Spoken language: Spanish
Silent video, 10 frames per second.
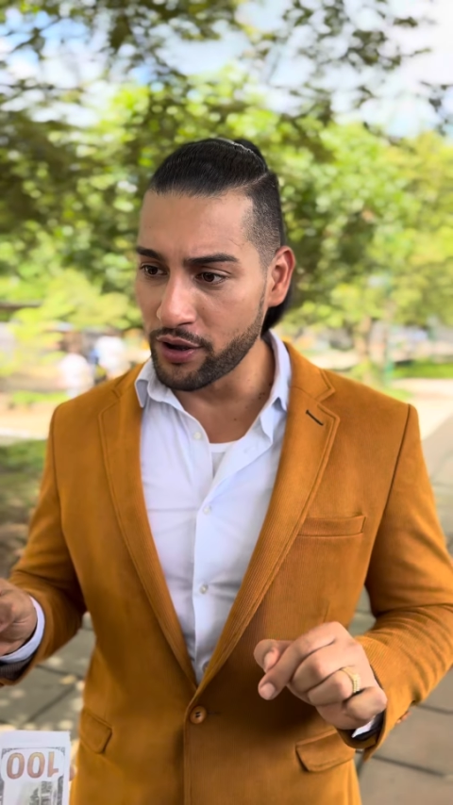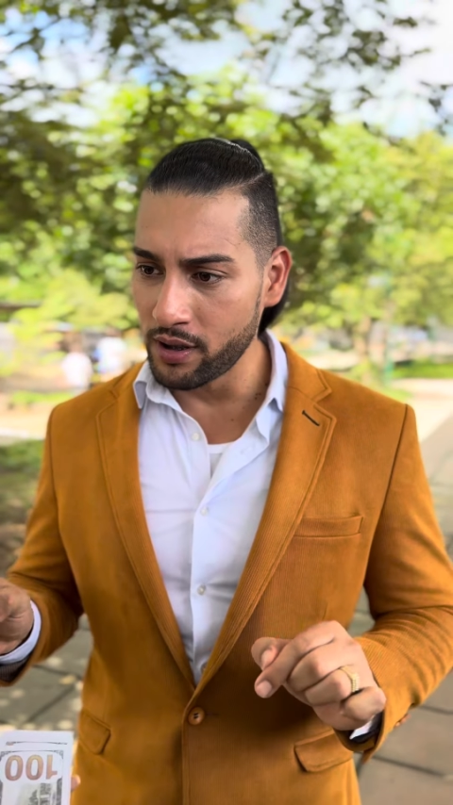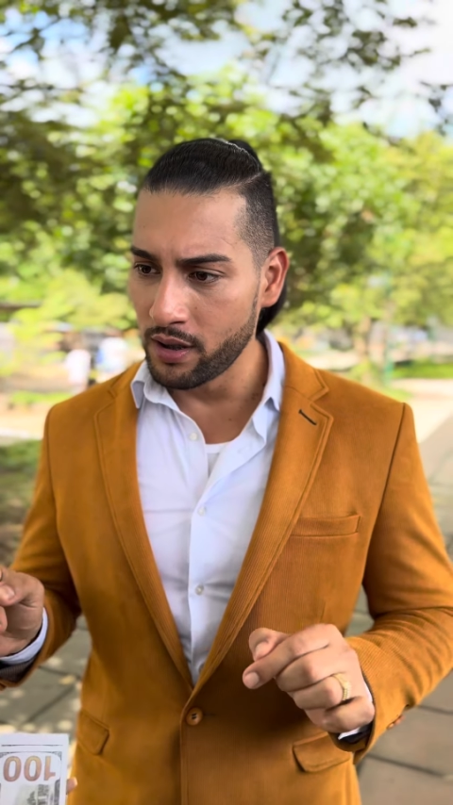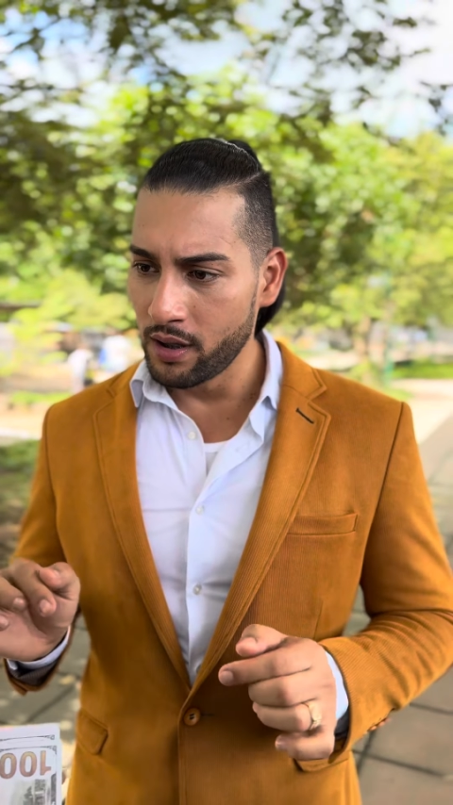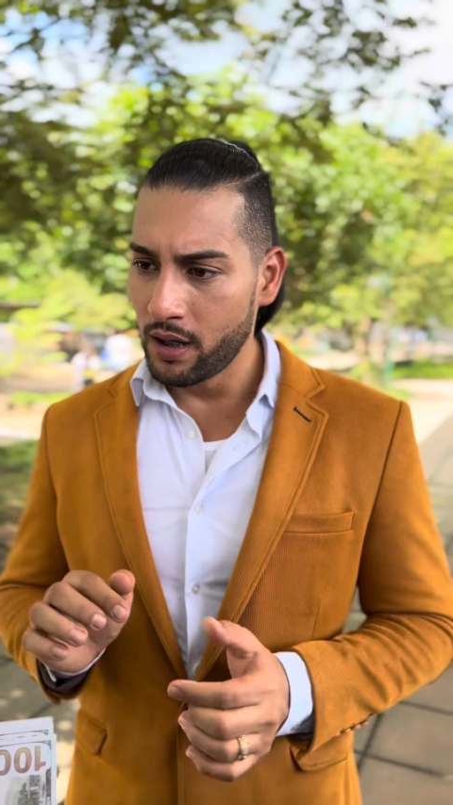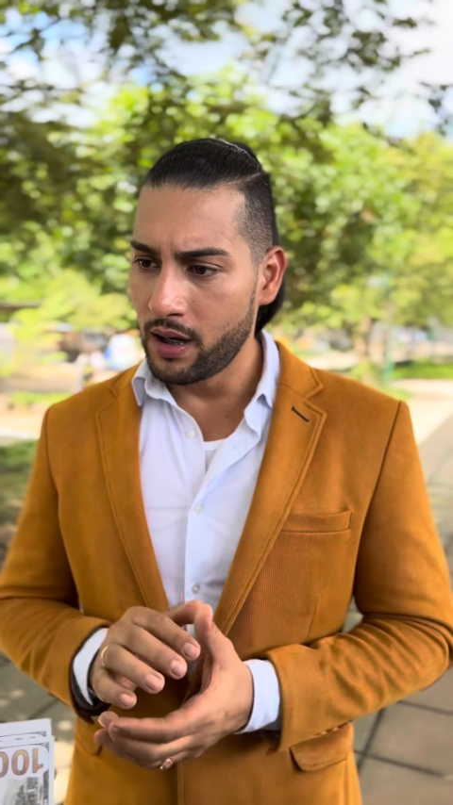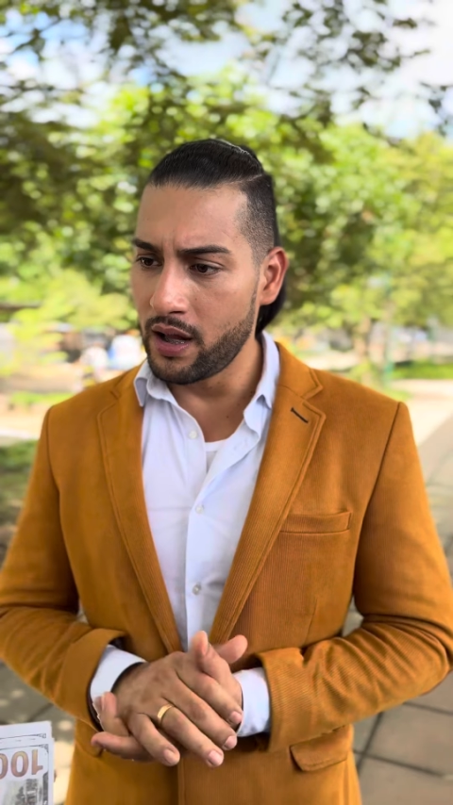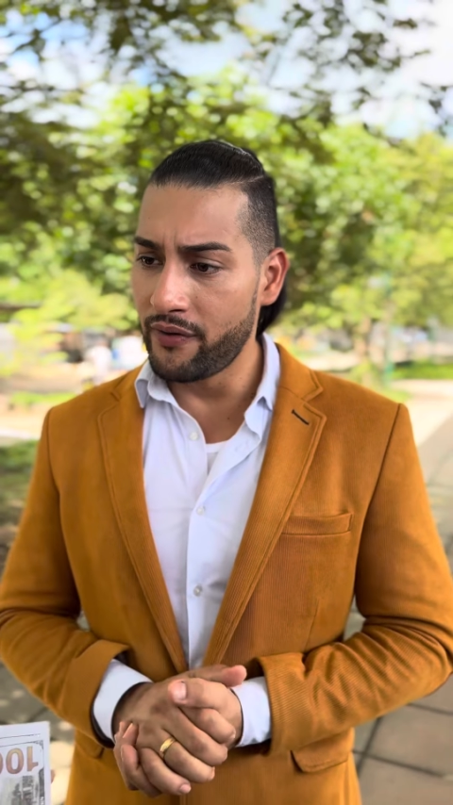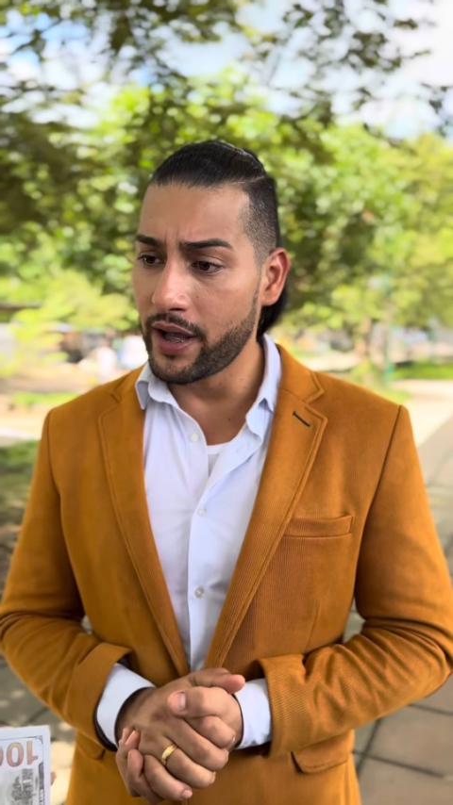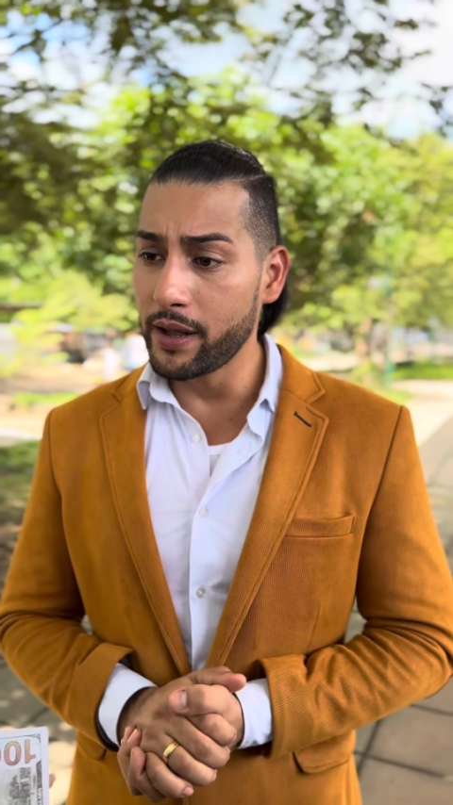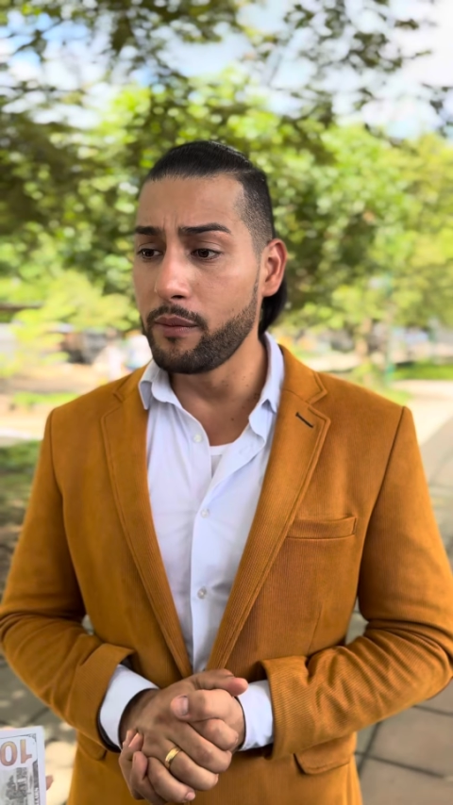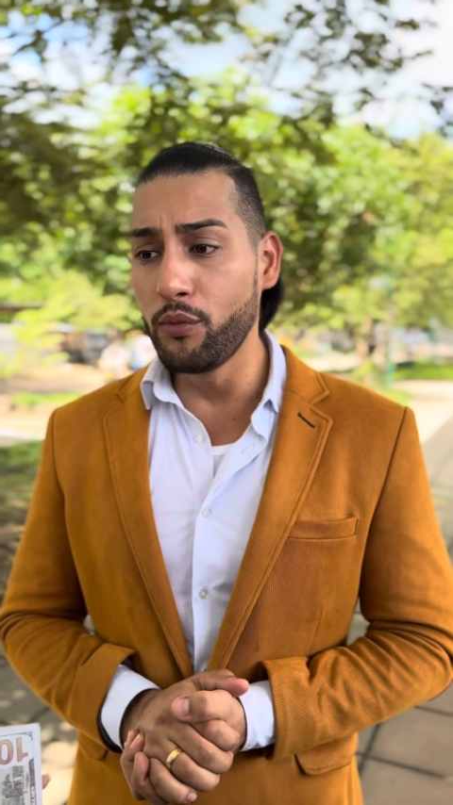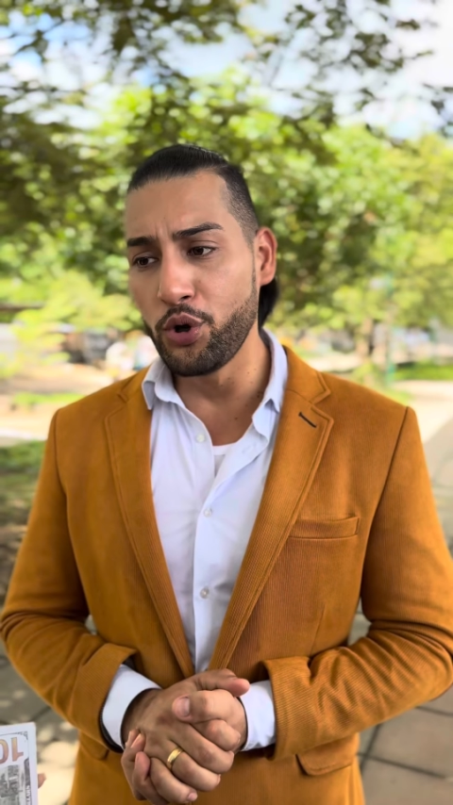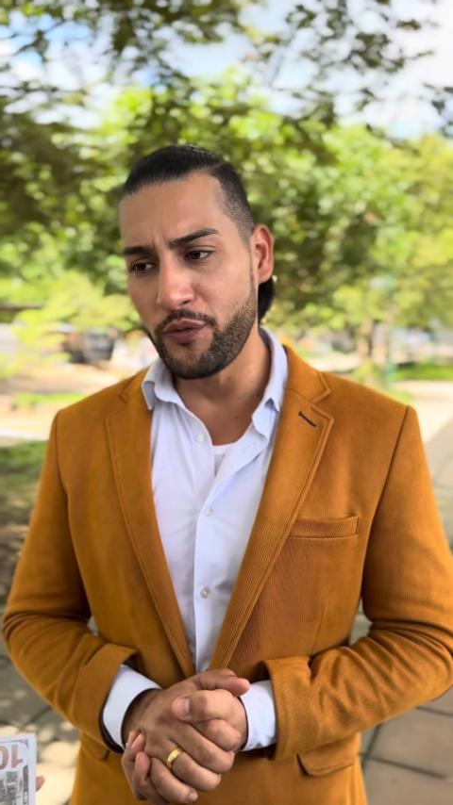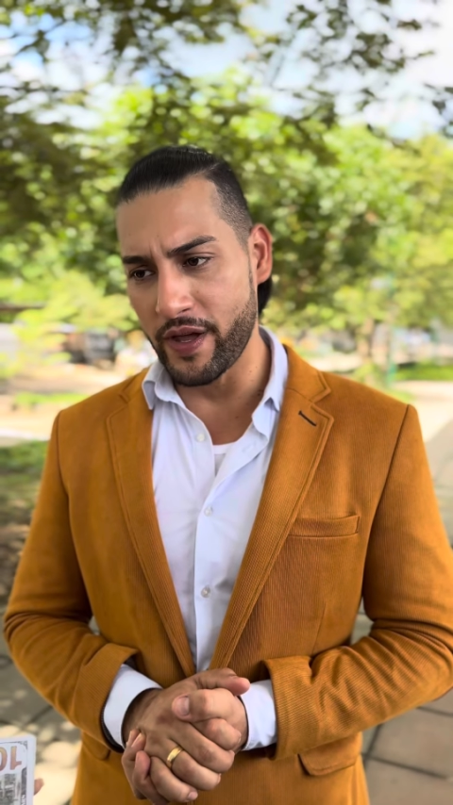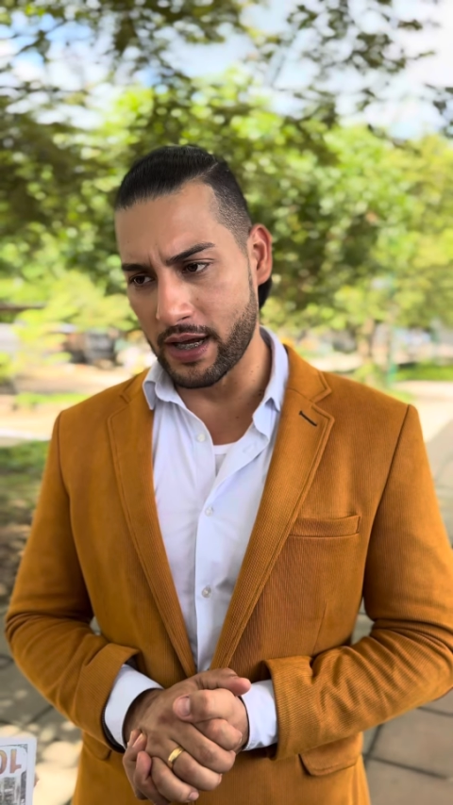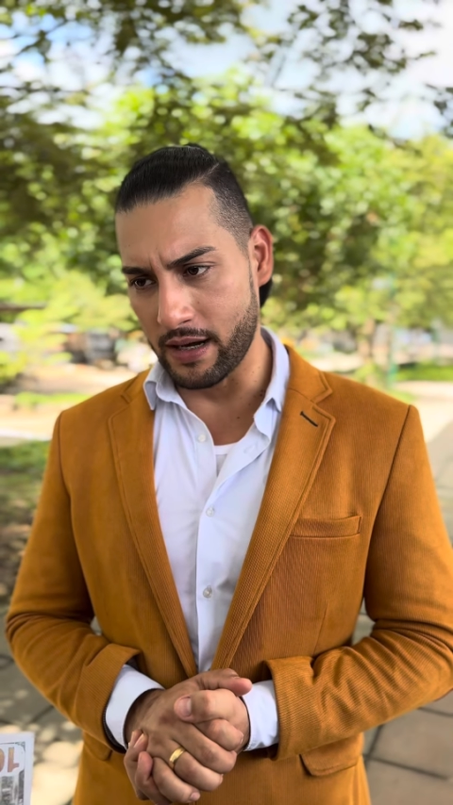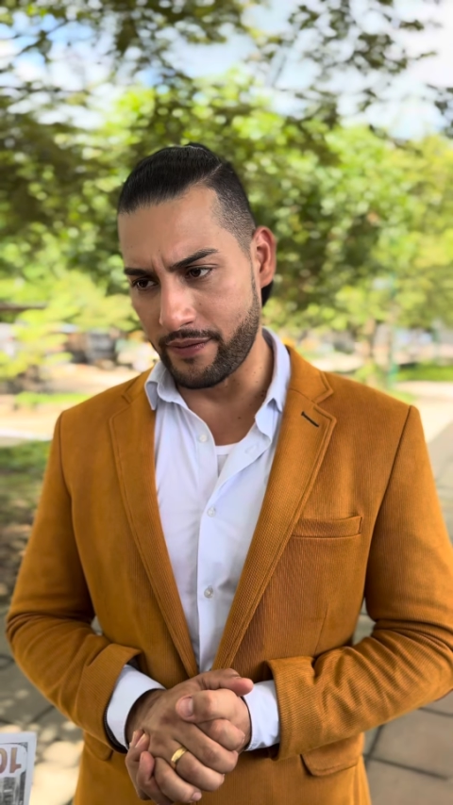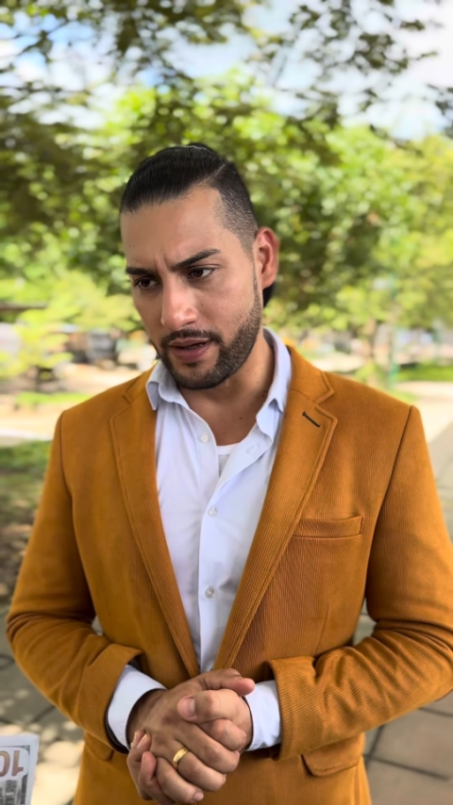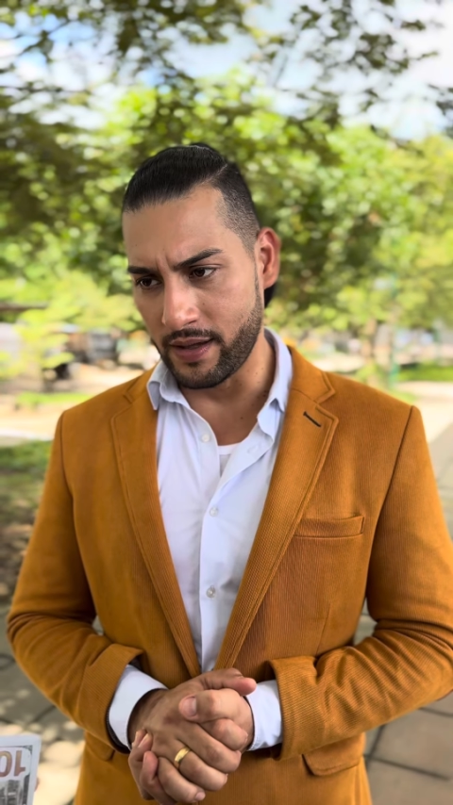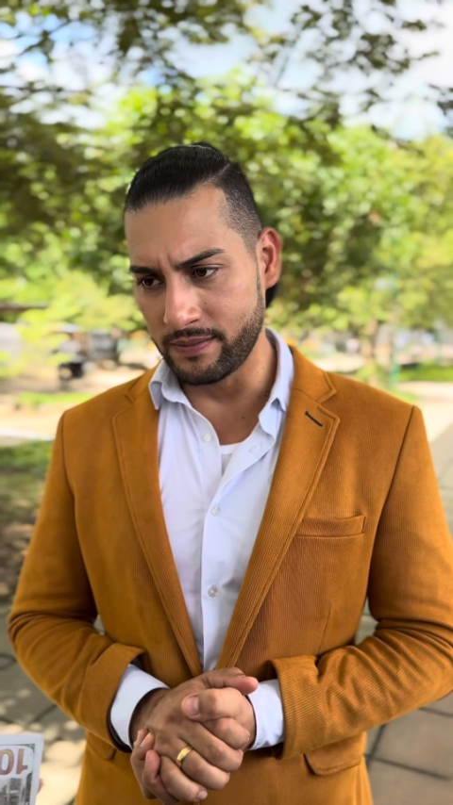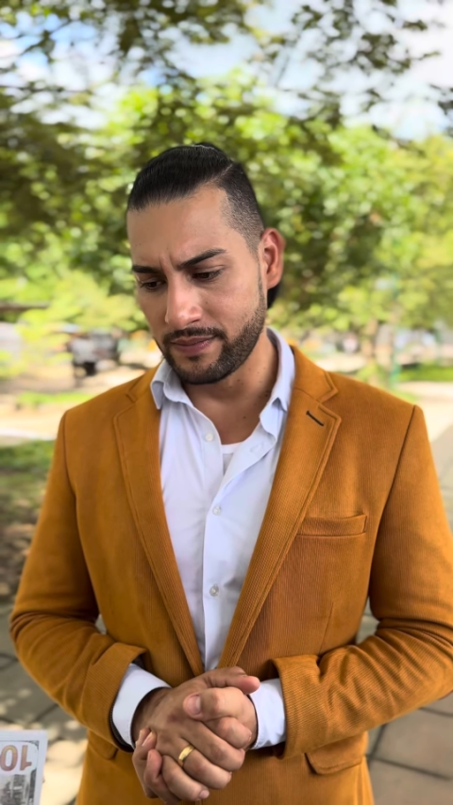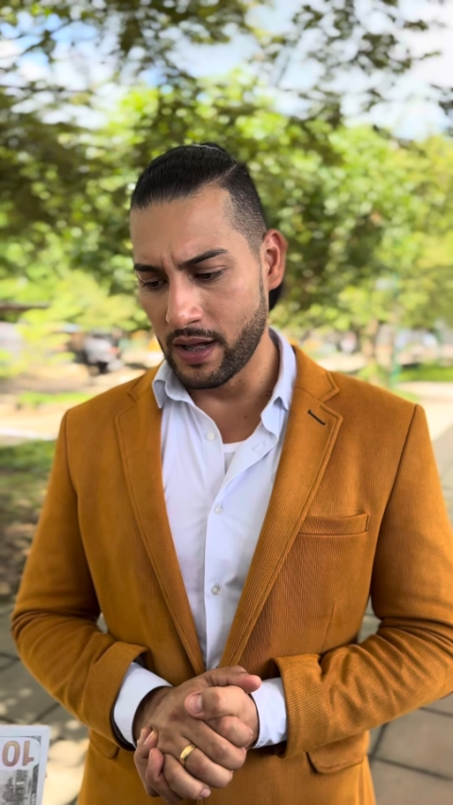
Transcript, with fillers: hoy, les va a ir muy bien en la vida.